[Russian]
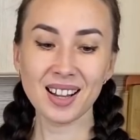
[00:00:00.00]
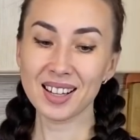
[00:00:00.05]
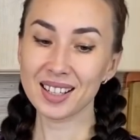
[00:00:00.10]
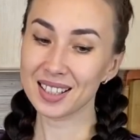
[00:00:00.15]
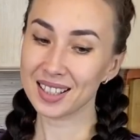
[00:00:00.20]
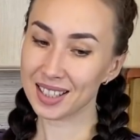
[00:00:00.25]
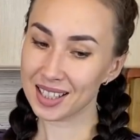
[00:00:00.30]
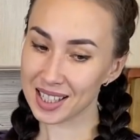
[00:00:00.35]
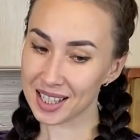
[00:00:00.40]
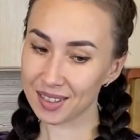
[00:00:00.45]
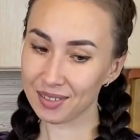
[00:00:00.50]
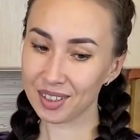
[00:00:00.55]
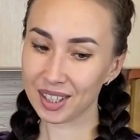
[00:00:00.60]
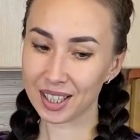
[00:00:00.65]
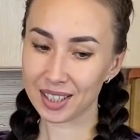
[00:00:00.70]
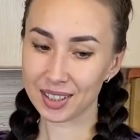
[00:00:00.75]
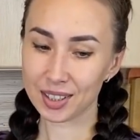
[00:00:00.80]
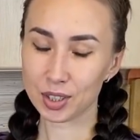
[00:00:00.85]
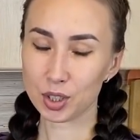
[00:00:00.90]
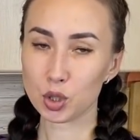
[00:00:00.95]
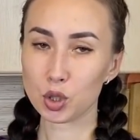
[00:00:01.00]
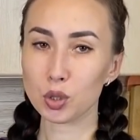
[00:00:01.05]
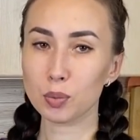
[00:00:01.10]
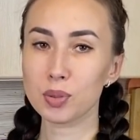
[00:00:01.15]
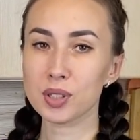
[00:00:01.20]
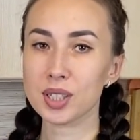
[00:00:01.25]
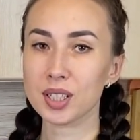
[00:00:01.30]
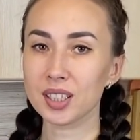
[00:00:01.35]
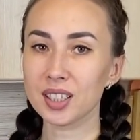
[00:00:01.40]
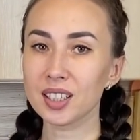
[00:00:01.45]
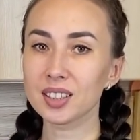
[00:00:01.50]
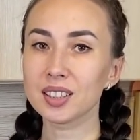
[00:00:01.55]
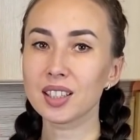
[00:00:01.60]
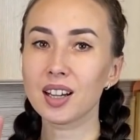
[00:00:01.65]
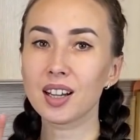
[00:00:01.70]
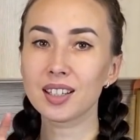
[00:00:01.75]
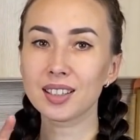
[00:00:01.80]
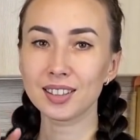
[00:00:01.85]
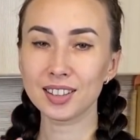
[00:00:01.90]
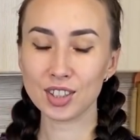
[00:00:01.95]
Если вы хотите, чтобы салат
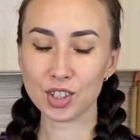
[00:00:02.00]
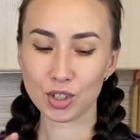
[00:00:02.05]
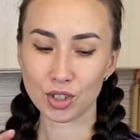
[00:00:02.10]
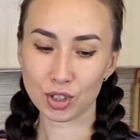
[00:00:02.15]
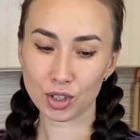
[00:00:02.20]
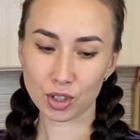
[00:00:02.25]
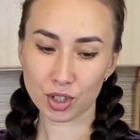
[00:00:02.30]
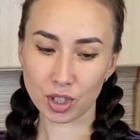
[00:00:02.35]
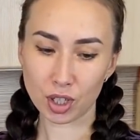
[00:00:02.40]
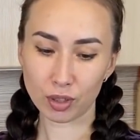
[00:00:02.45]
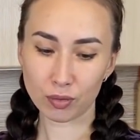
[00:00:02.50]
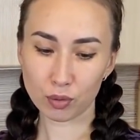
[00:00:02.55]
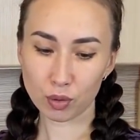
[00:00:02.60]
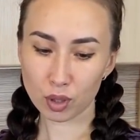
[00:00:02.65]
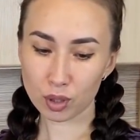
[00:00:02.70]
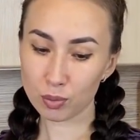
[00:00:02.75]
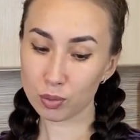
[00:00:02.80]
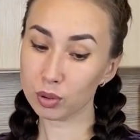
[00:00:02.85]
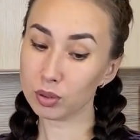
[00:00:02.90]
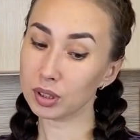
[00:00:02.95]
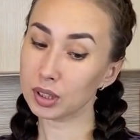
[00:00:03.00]
отлично держал форму,